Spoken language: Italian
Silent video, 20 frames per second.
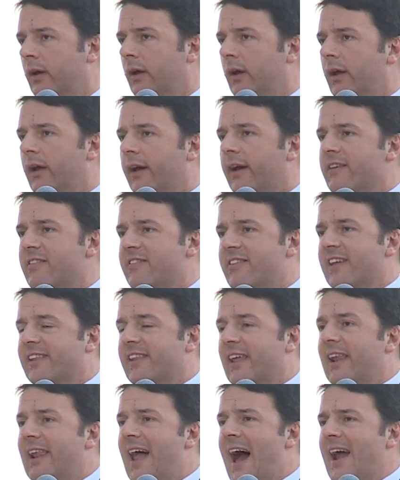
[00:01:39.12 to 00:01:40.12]
che
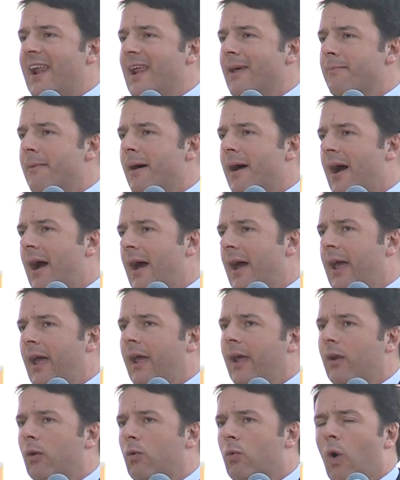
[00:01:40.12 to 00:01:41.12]
siete l'anima e
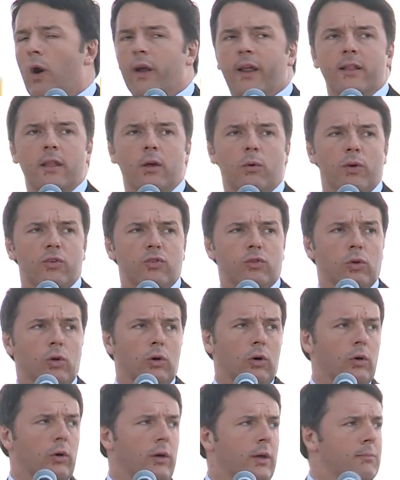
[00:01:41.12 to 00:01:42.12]
il cuore di
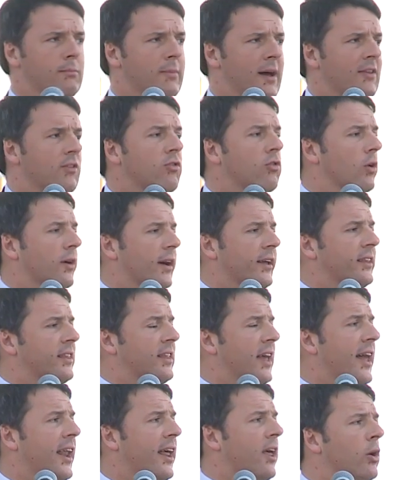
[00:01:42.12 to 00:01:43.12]
questo immenso
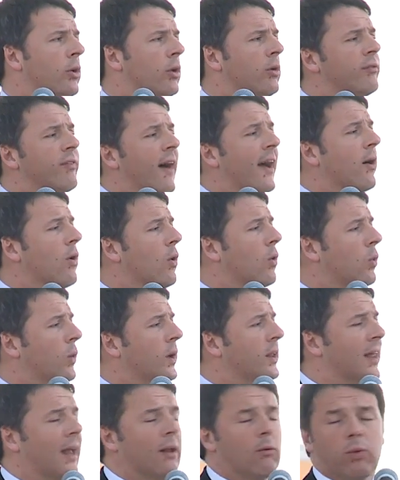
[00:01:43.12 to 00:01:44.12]
cantiere. Io non vengo
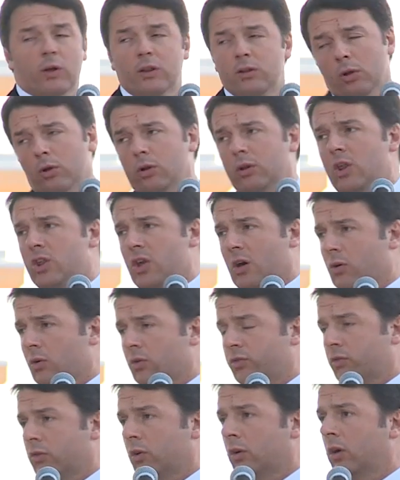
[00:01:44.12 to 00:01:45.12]
qui dal 14
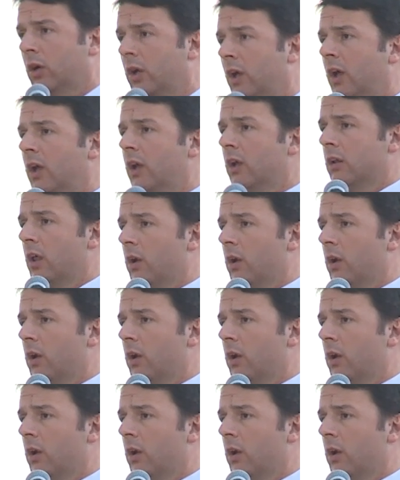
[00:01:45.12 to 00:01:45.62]
agosto dello